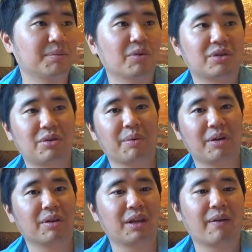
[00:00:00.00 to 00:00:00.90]
申し込み
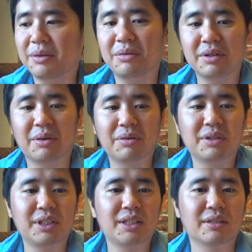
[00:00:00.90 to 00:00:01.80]
によっては。特に
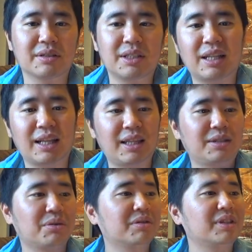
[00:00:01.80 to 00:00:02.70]
オフシーズンになって
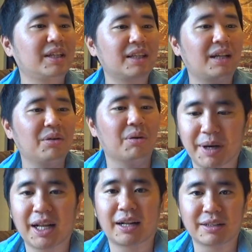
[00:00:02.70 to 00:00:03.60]
直前だと
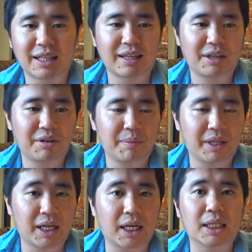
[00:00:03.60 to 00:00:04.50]
バナナの叩き売りみ
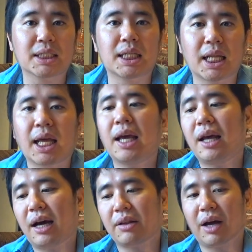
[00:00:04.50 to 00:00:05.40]
たいな感じでね、
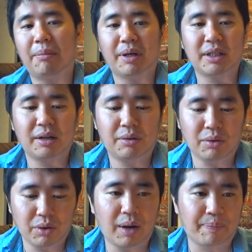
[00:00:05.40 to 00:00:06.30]
あの販売される
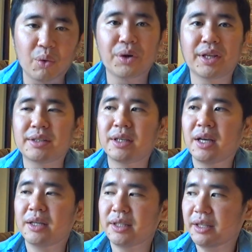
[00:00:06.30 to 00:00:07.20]
ことが多いです。
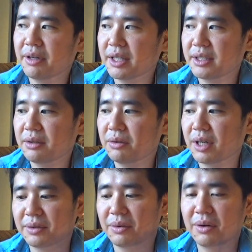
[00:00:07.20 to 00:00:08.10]
それで私は今
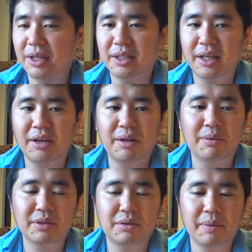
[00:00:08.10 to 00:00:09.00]
回旅行会社経営で
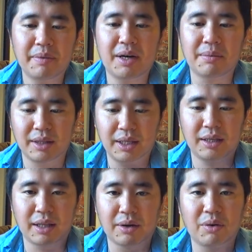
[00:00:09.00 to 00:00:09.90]
申し込めば
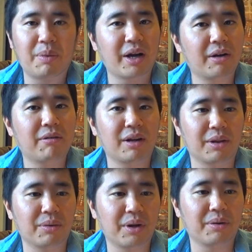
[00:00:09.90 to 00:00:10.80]
にてんごまんえんぐらいで
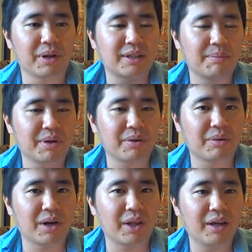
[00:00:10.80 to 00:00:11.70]
乗れるようなさんぱくよっ
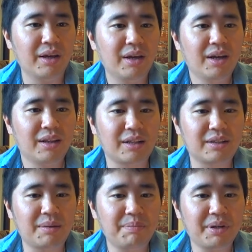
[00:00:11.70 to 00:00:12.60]
かね。だって
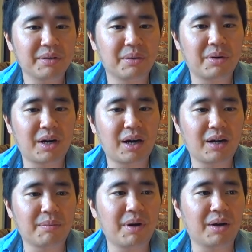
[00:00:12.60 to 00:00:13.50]
さんぱくよっ
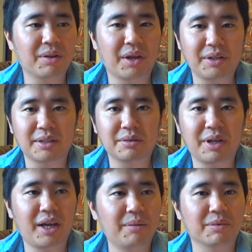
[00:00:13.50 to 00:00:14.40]
か、まあね、ちゃんと
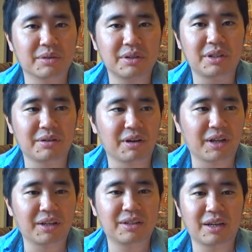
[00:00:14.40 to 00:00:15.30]
部屋もついてるわ
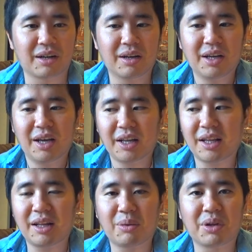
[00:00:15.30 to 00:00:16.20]
けですから、下
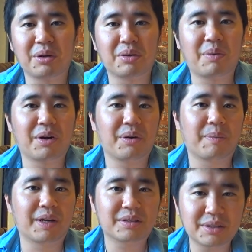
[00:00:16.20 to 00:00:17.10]
手なホテル泊まるより
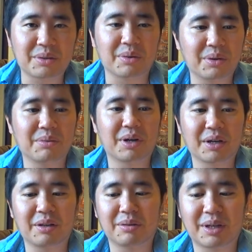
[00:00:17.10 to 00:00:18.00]
も安いというわ
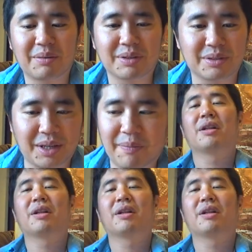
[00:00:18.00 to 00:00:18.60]
けでございますね。